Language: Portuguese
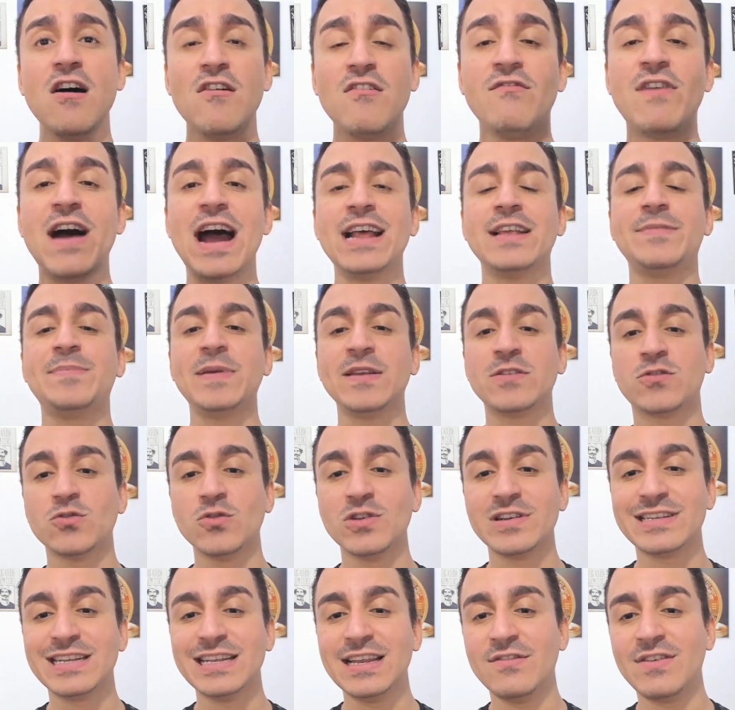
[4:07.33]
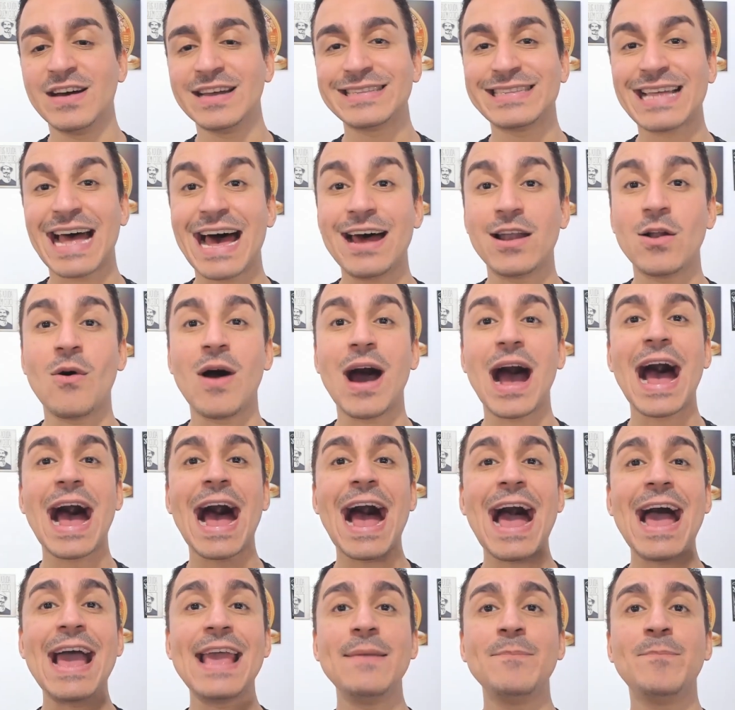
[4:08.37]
várias pessoas levantaram a